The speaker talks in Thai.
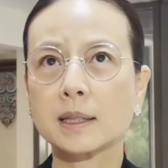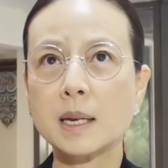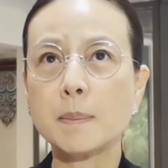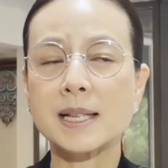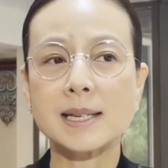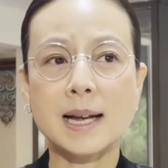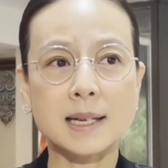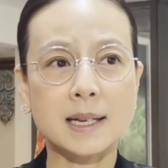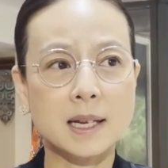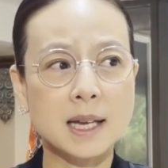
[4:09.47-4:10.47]
ที่มาจาก
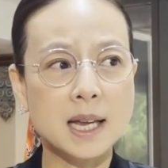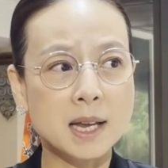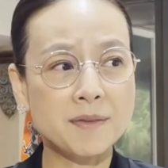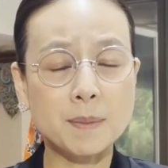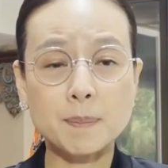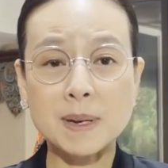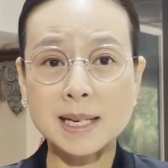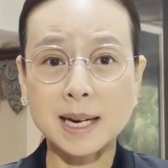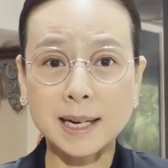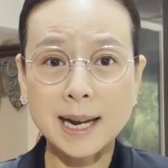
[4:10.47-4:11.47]
เอฟมา
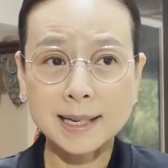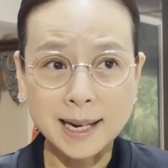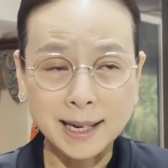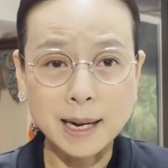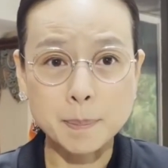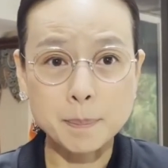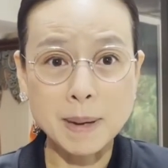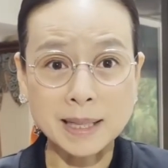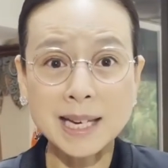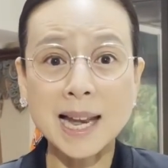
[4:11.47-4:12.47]
จากการแข่งขัน
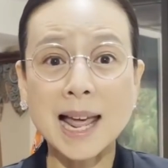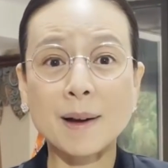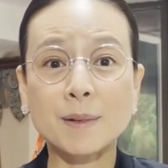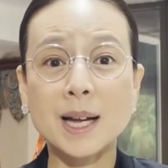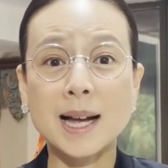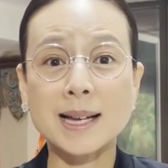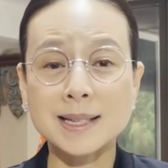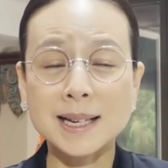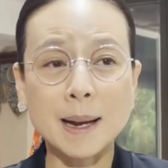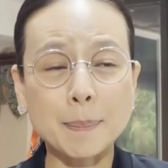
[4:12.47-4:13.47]
แมตช์ที่แล้วเนี่ย อา
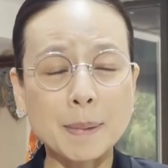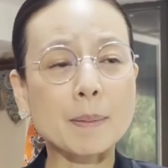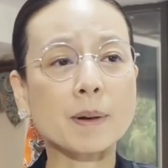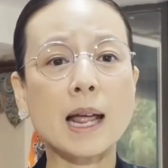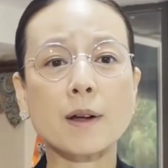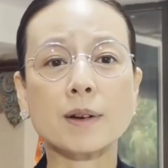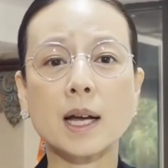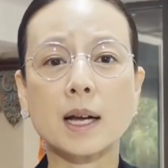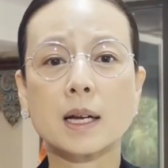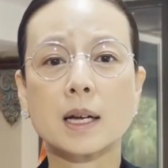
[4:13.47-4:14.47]
เซียนคัพคัพที่แล้วเนี่ย